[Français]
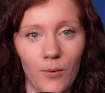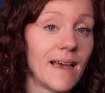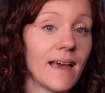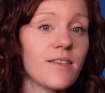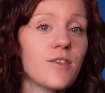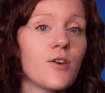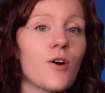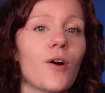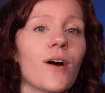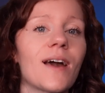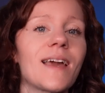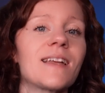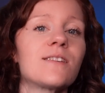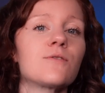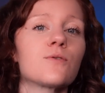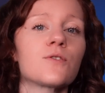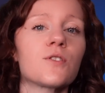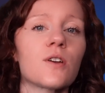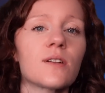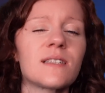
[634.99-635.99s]
D'ailleurs,
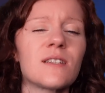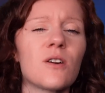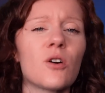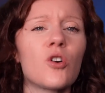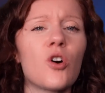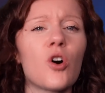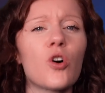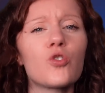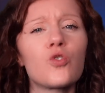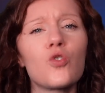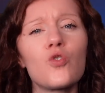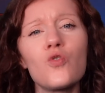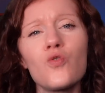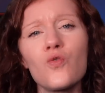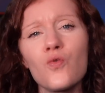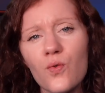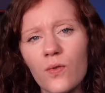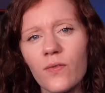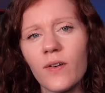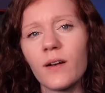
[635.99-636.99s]
ils ont sorti encore de
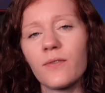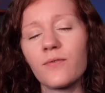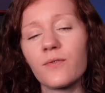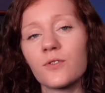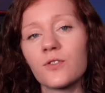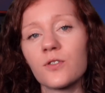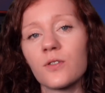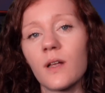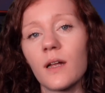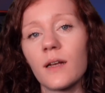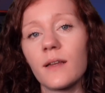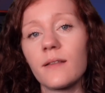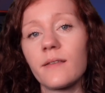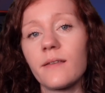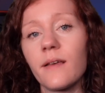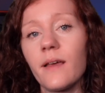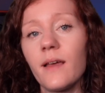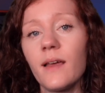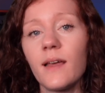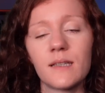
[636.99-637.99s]
nouvelles
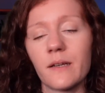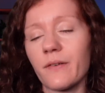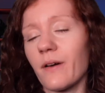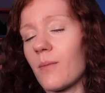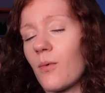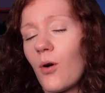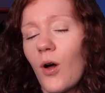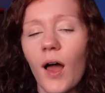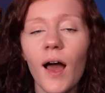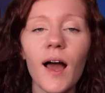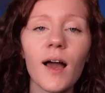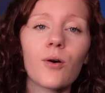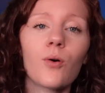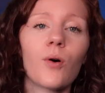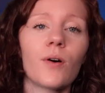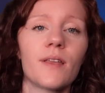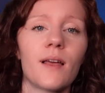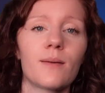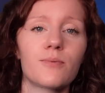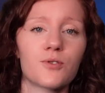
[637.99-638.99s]
fonctionnalités. C'est vraiment
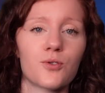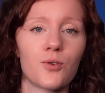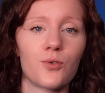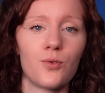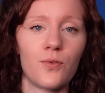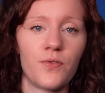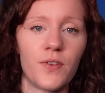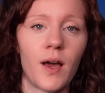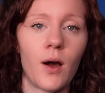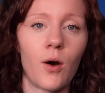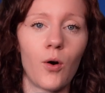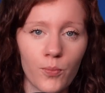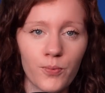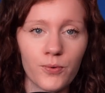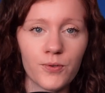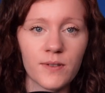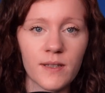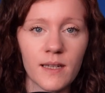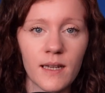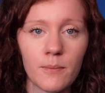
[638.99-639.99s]
incroyable ce que devient
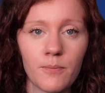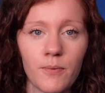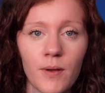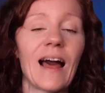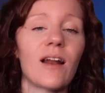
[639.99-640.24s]
Opus Clip.